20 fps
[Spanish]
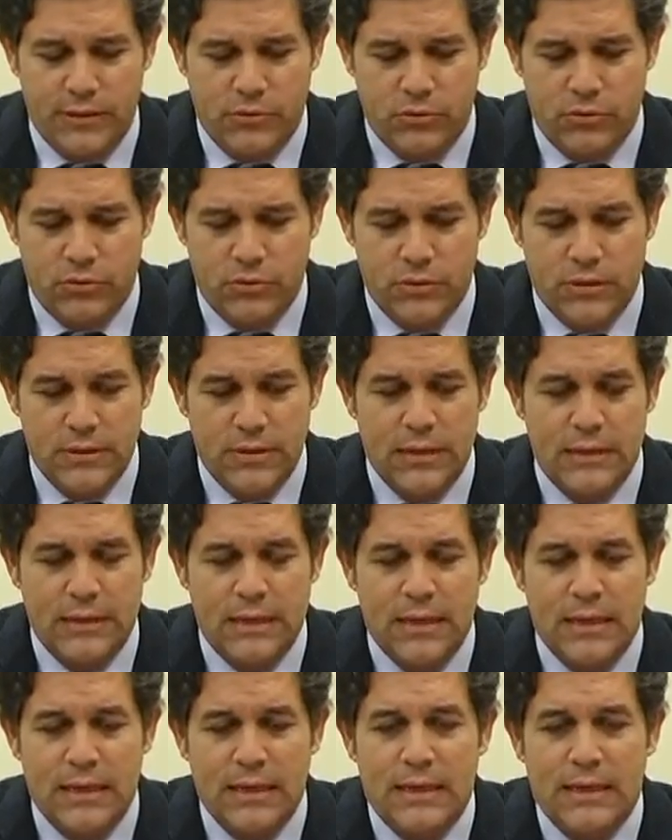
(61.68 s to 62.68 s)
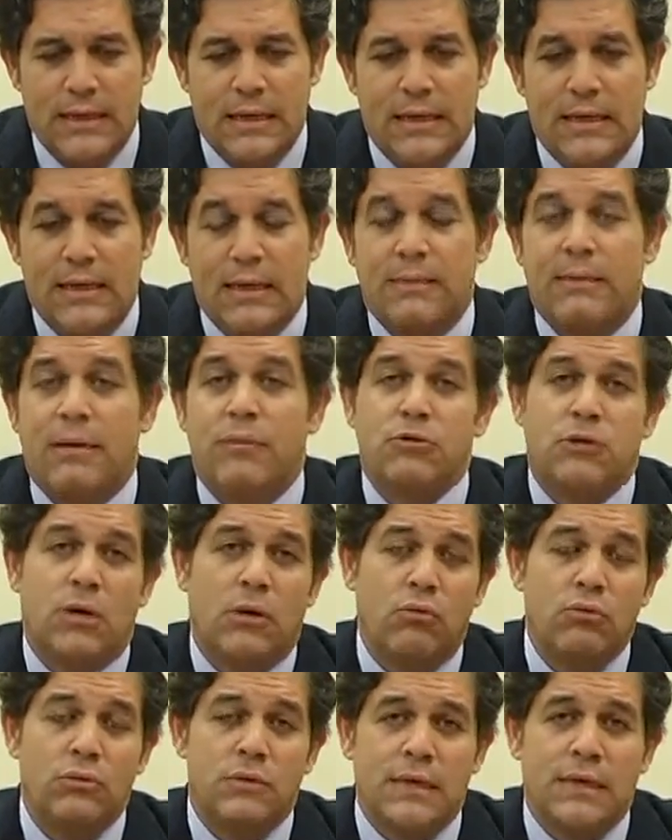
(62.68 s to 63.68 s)
de euros. Le vamos a
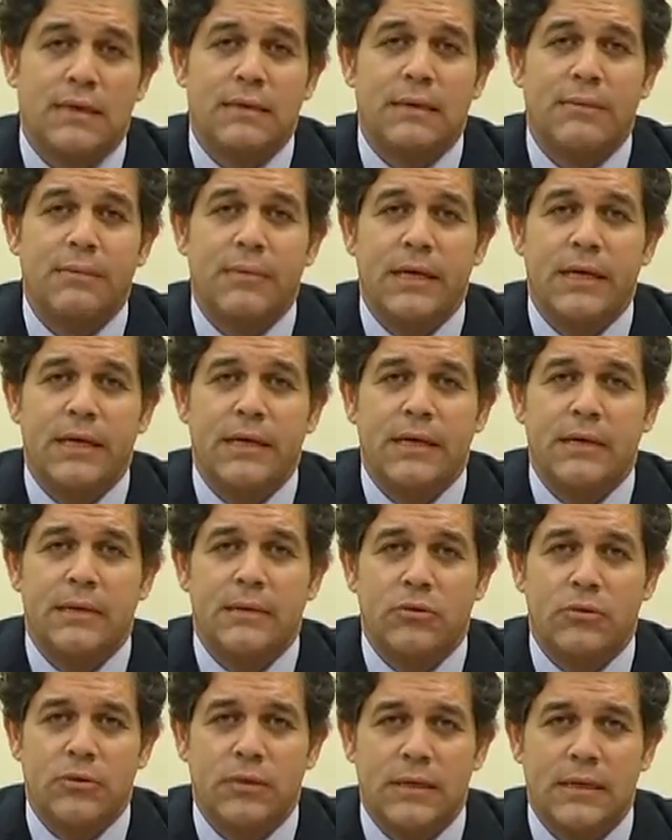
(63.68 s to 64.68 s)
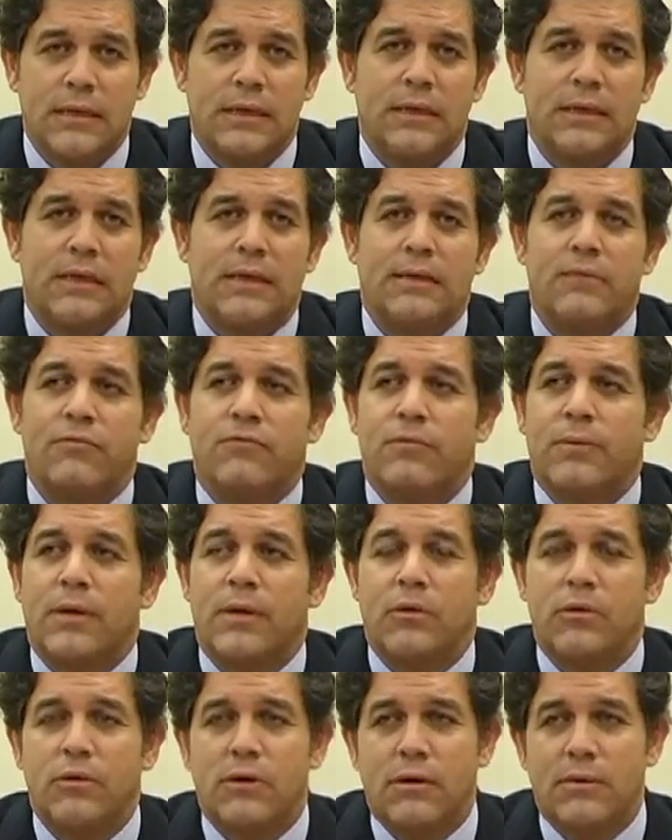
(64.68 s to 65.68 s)
juntar también, dentro de la
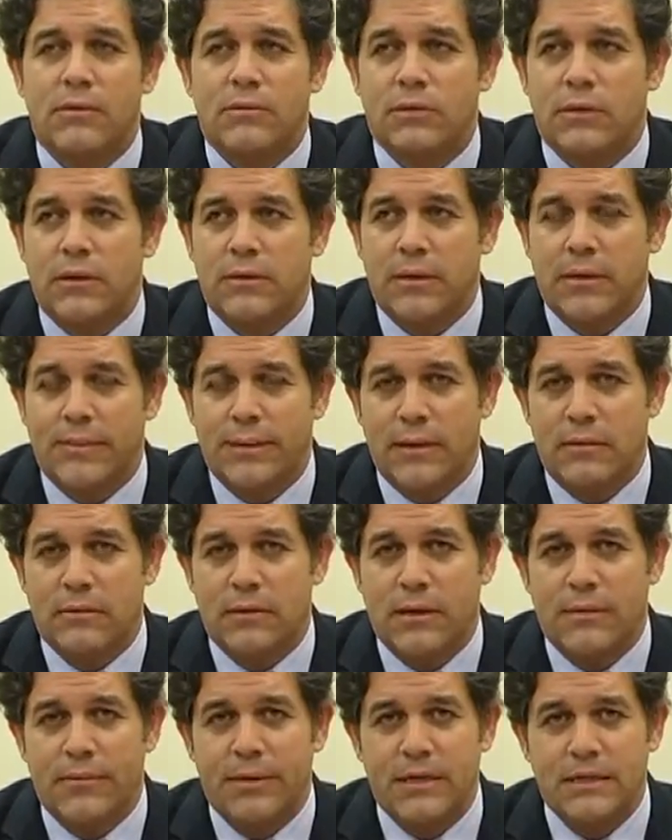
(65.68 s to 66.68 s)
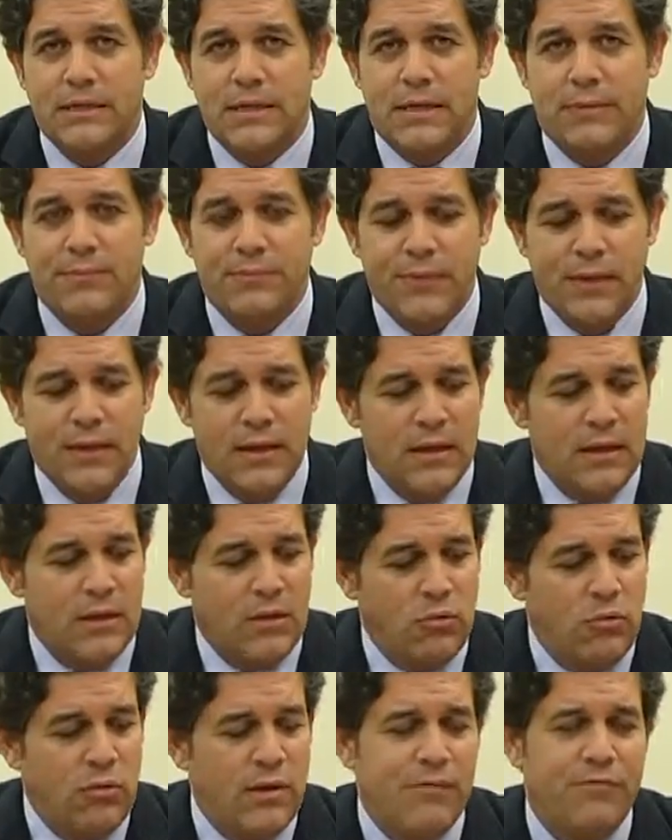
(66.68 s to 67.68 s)
información que le vamos a dar ahora para la nota de prensa,
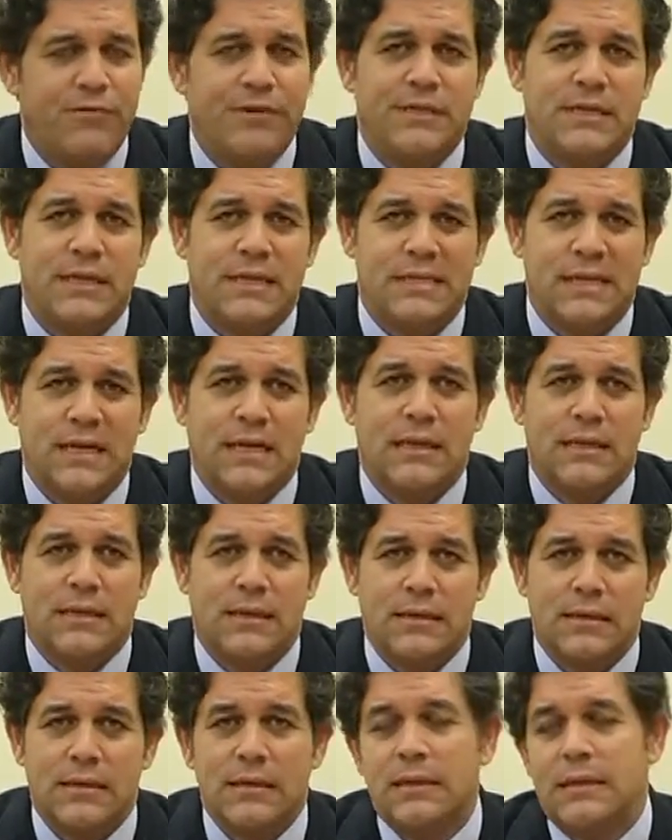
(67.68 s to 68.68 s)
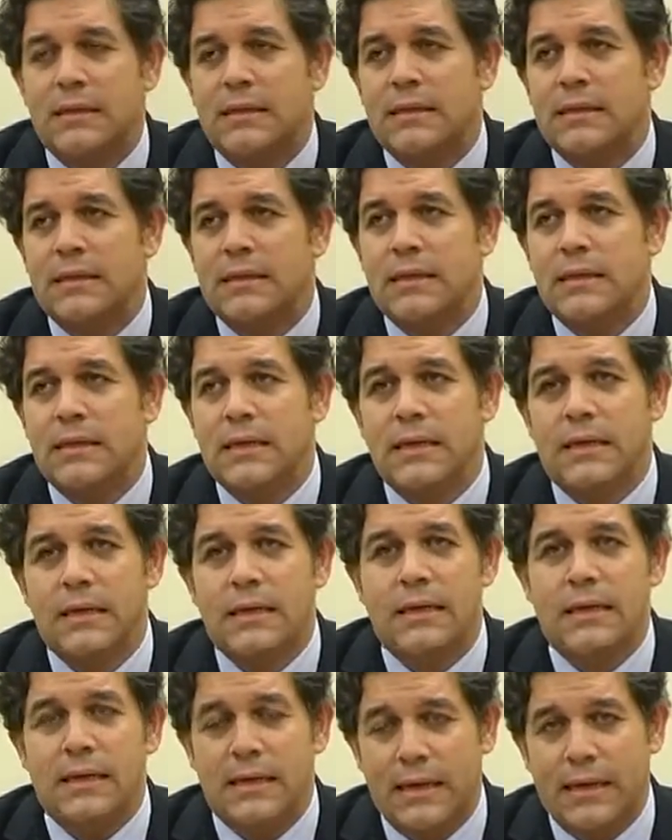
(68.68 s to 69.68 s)
una ficha exacta de
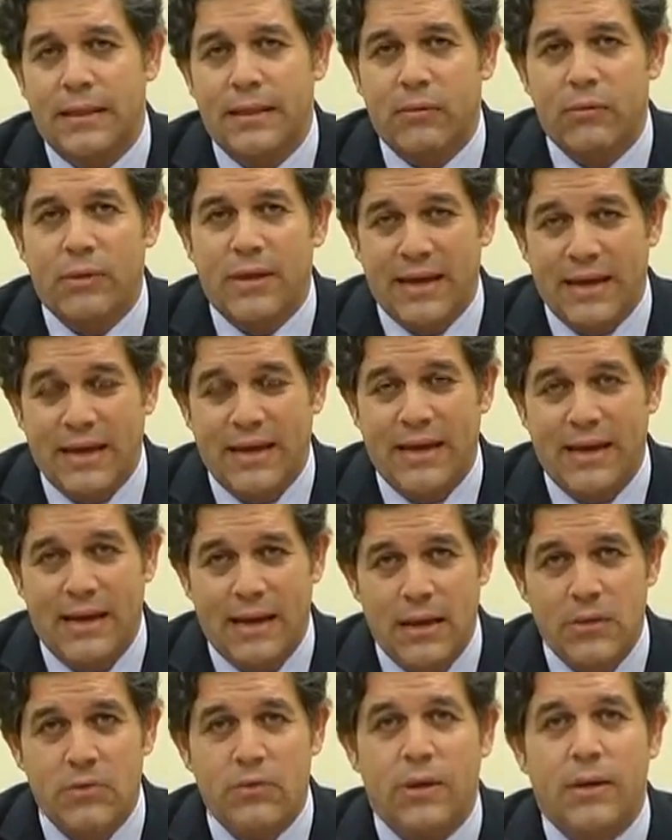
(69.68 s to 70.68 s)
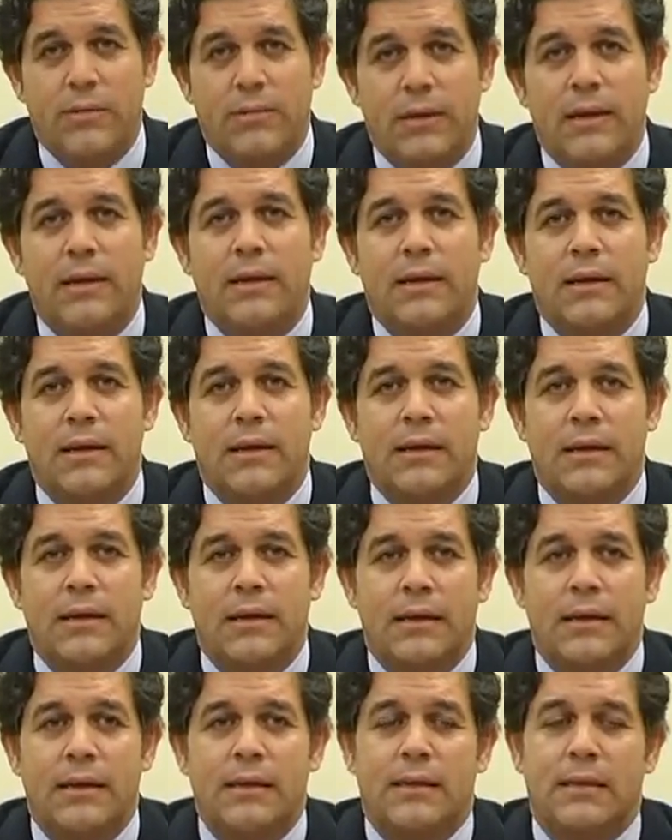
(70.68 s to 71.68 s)
la deuda que el año que viene
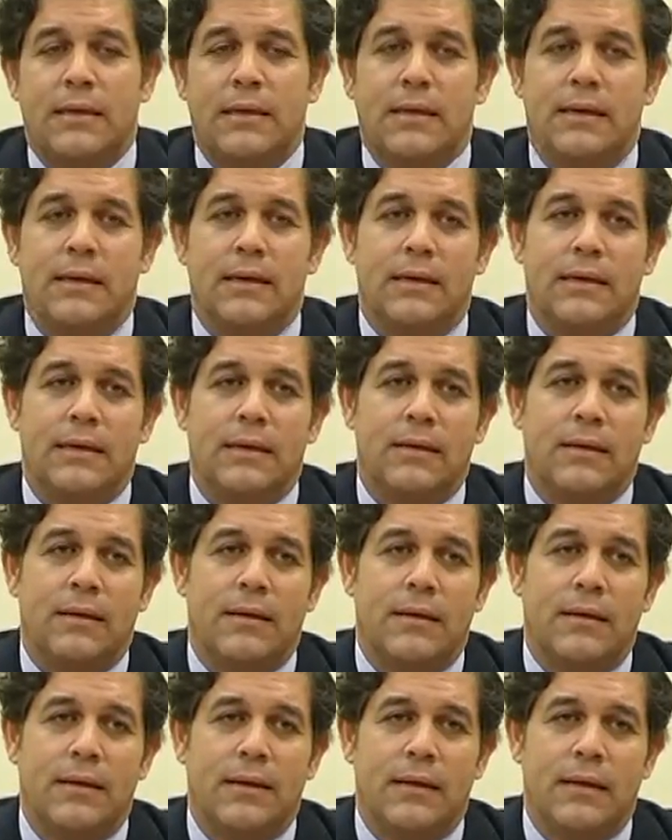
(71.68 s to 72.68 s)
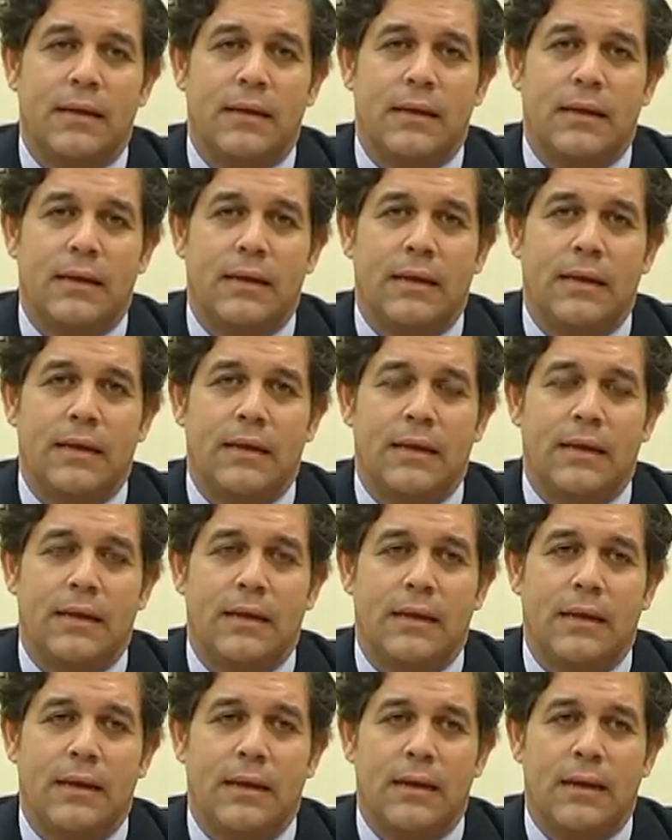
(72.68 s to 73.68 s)
entre
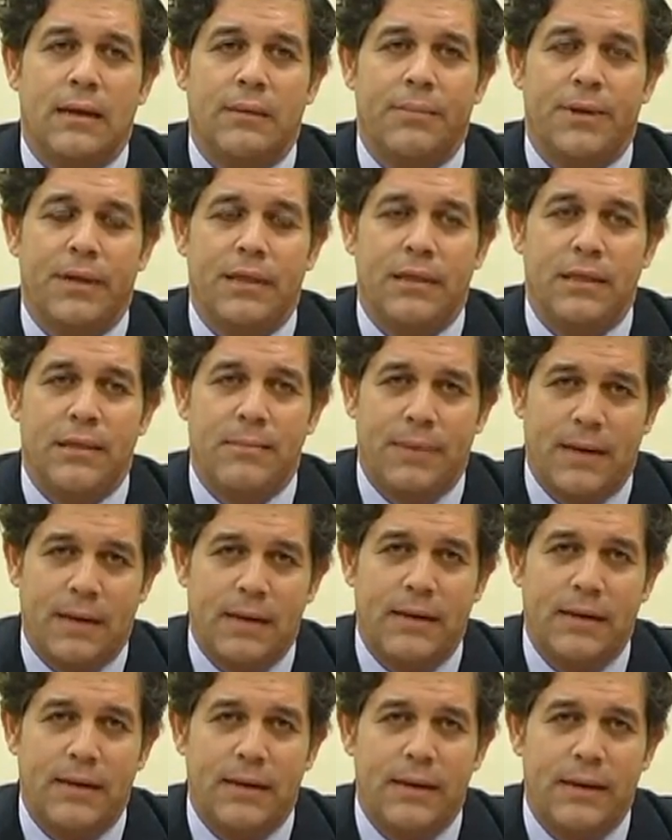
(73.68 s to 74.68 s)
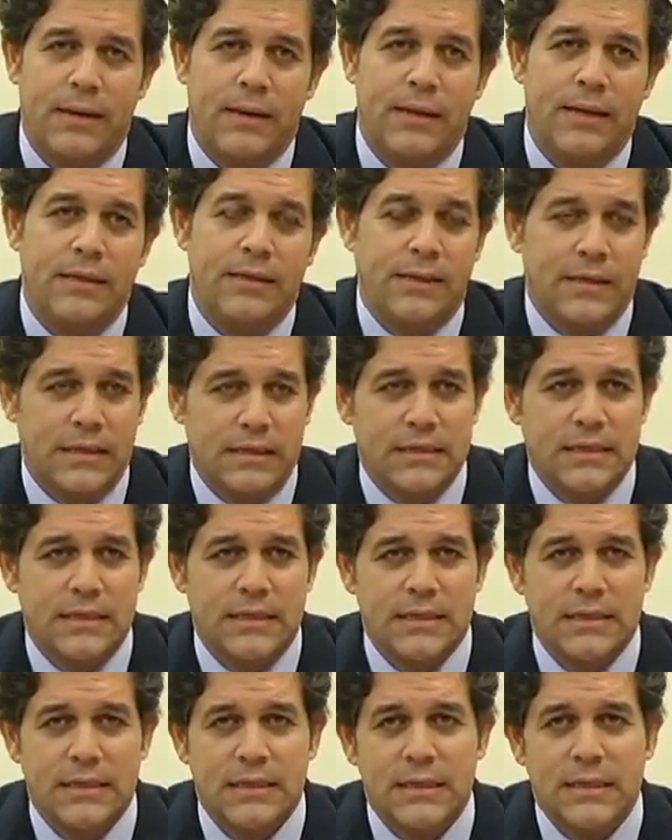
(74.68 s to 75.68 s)
eh, principal e
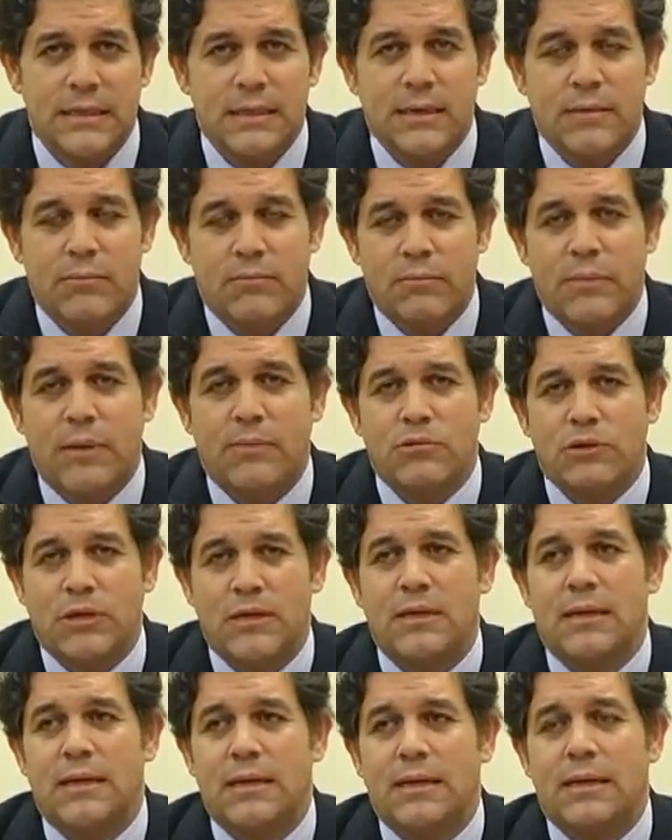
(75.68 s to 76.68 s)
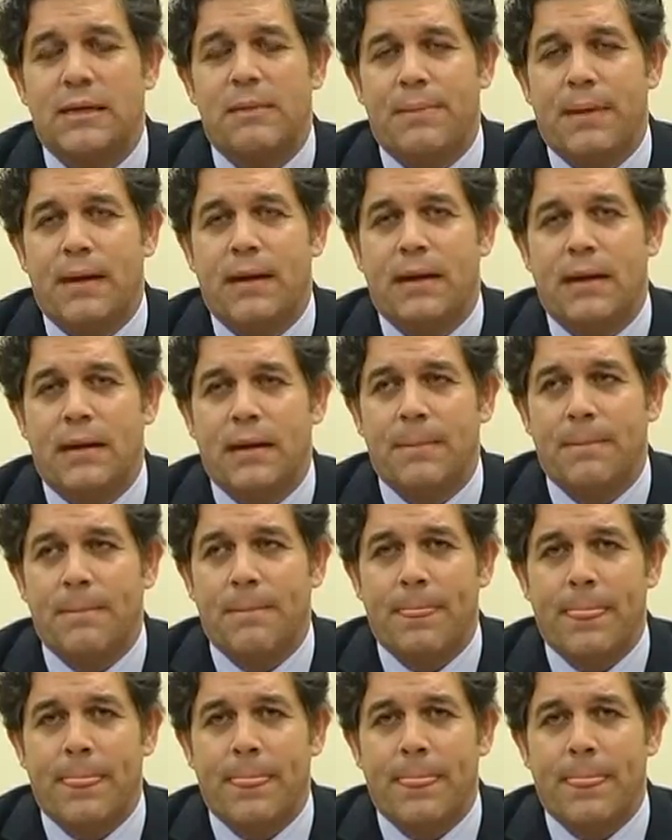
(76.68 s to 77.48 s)
intereses, vamos a tener que pagar